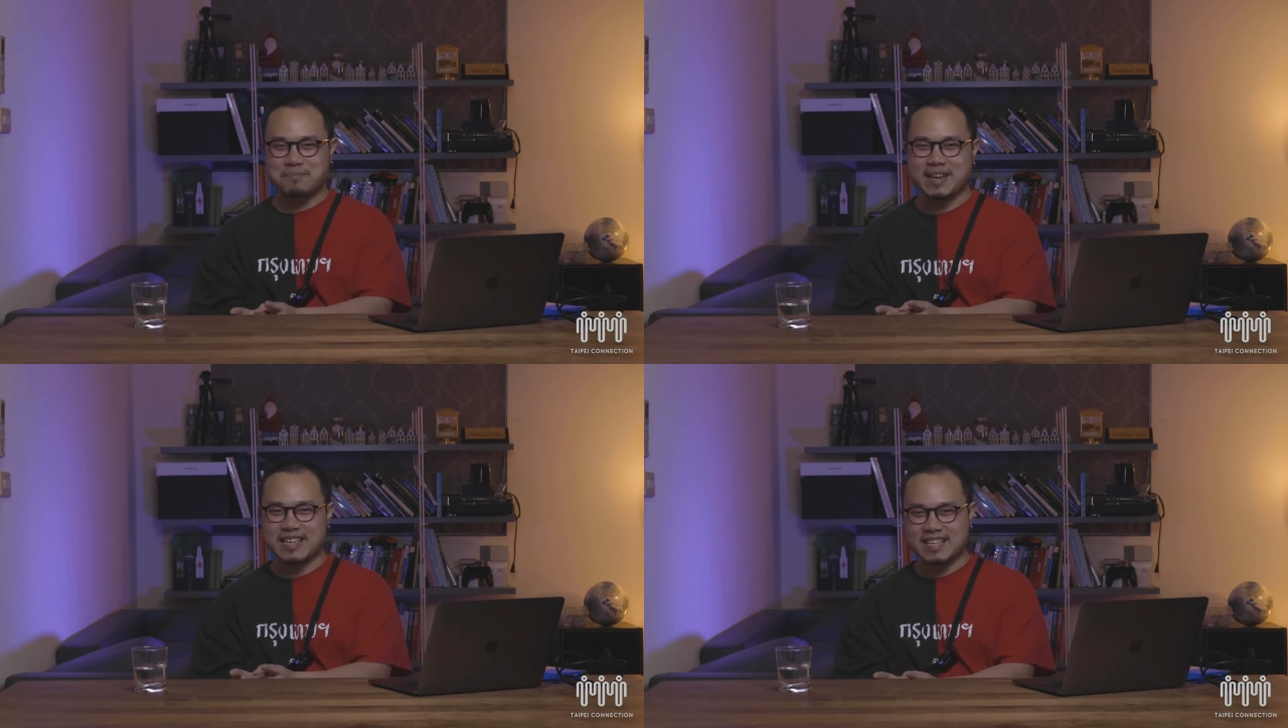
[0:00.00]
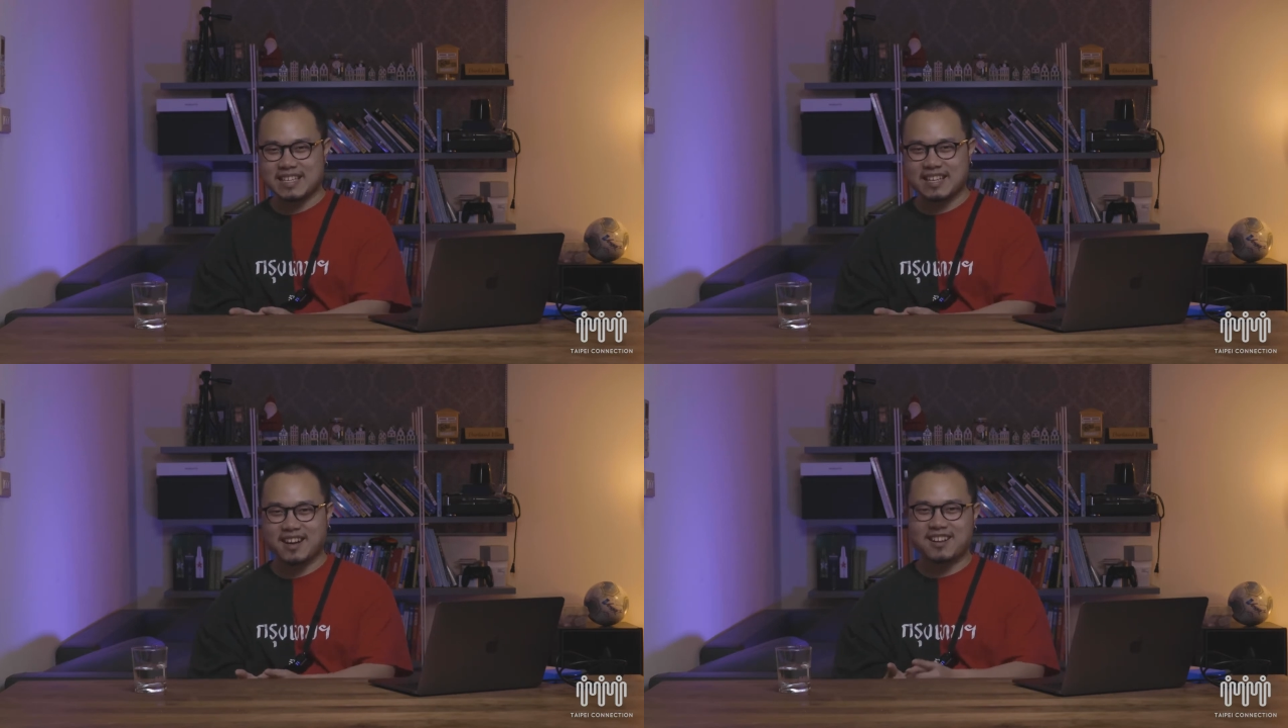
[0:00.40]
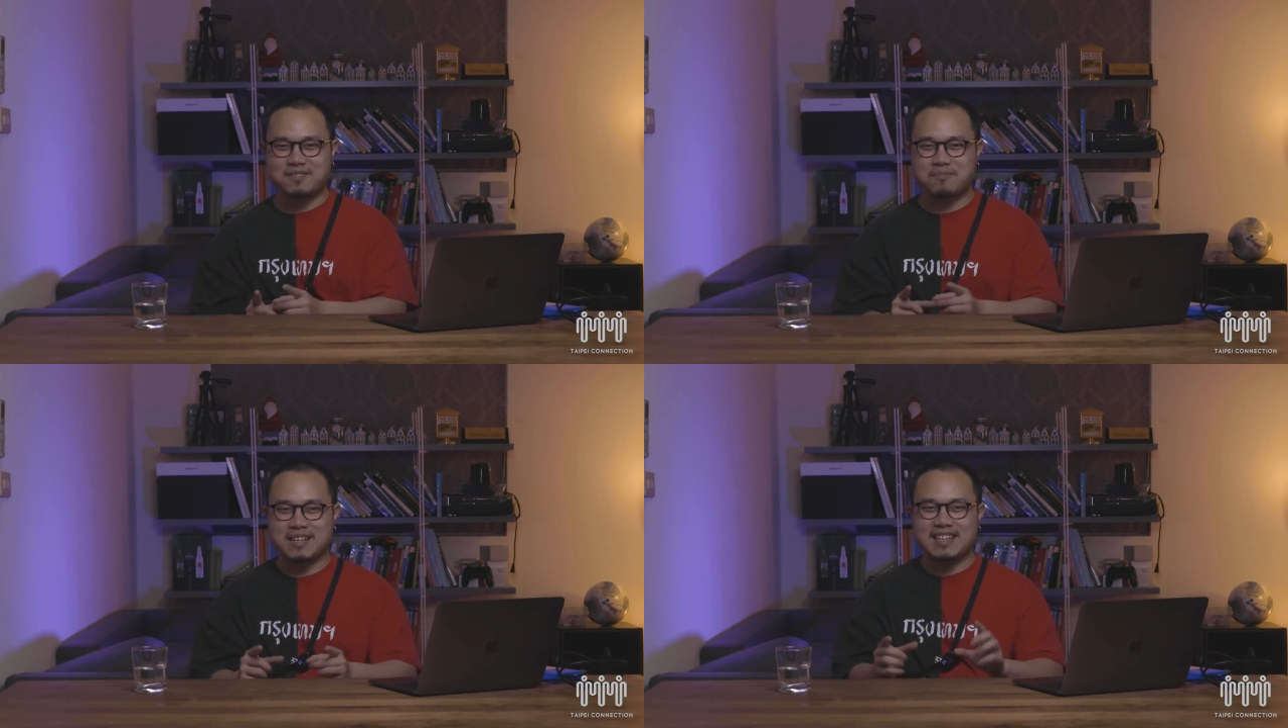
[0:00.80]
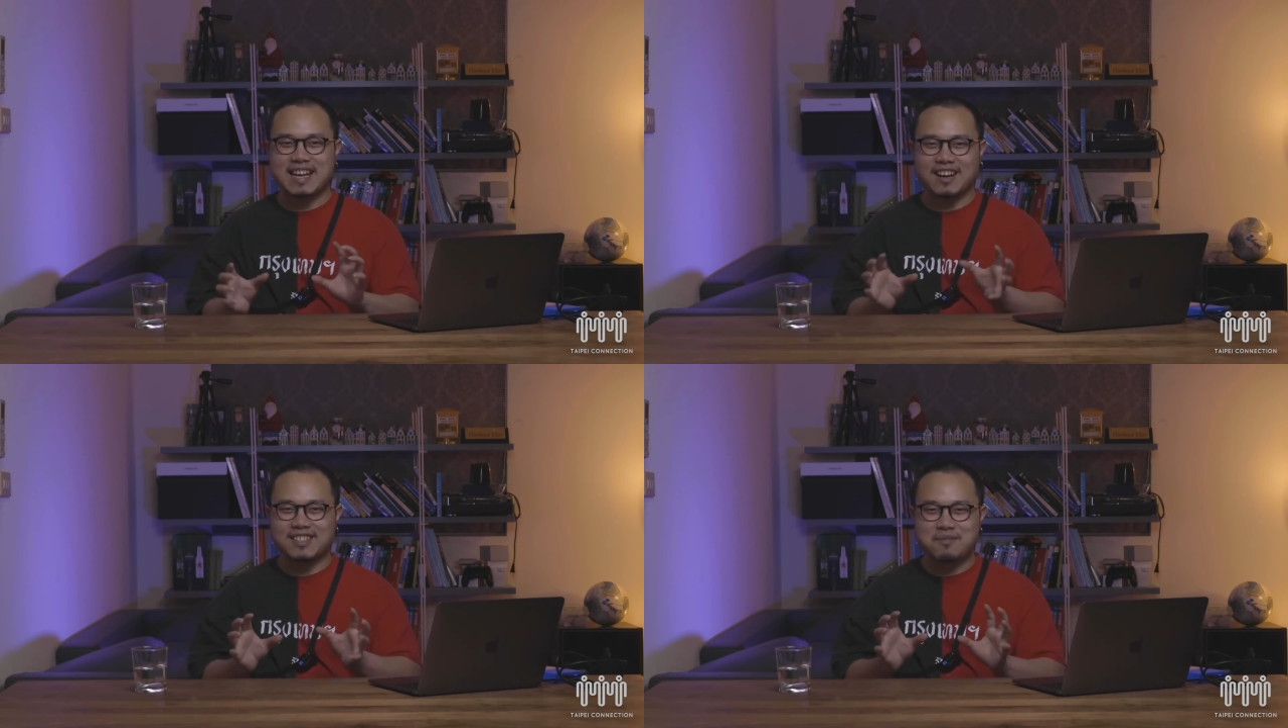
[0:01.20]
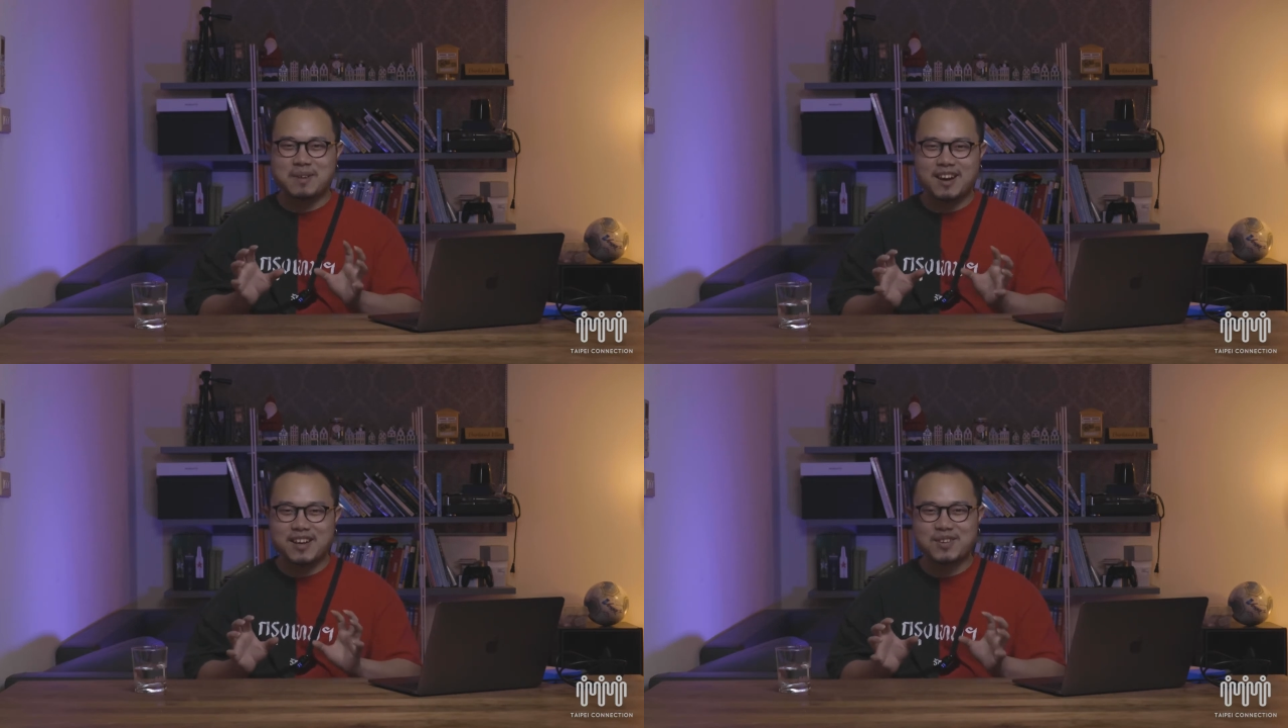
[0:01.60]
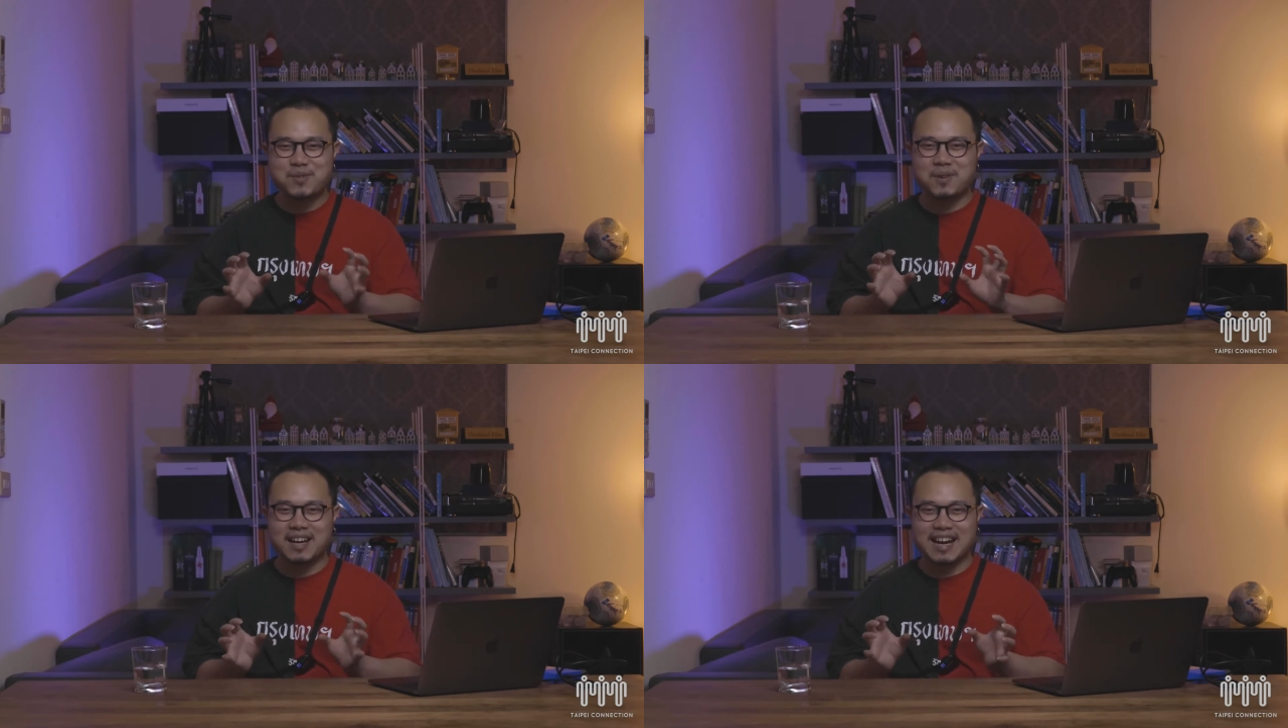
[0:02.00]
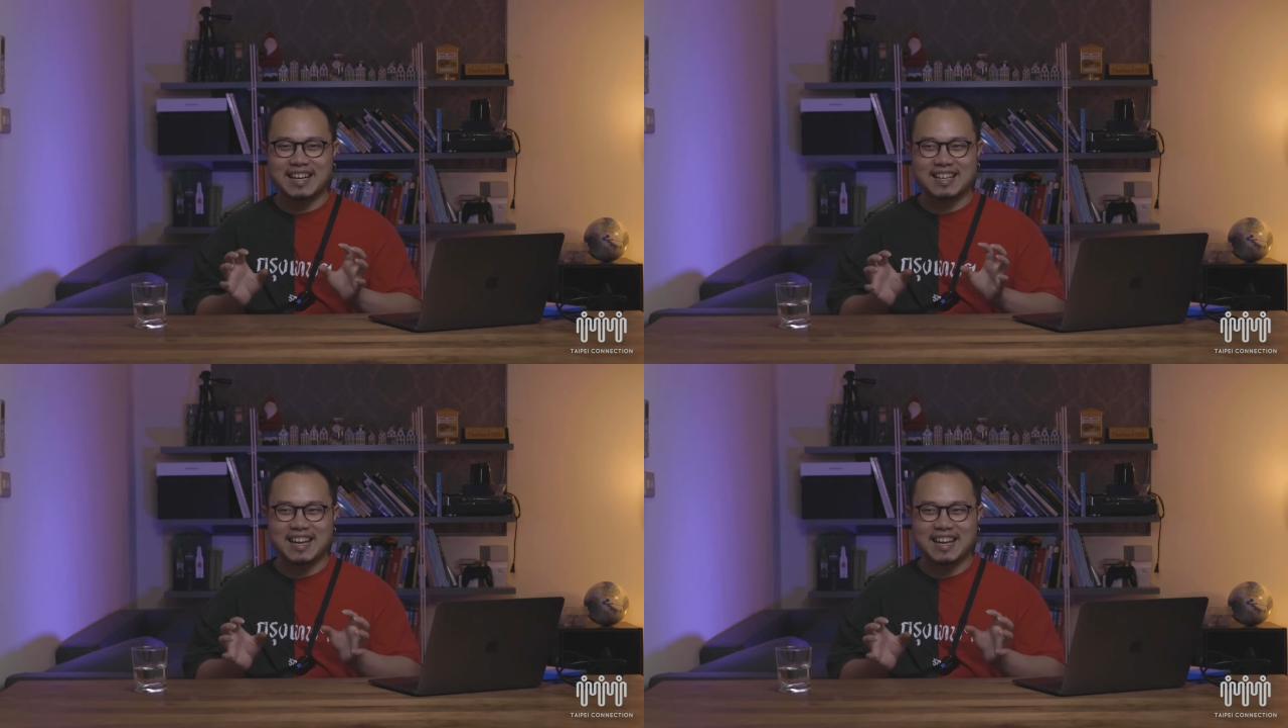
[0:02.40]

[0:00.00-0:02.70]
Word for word: เปอีก็เหมือนเด็กเขาจะไม่ค่อยถูกกัน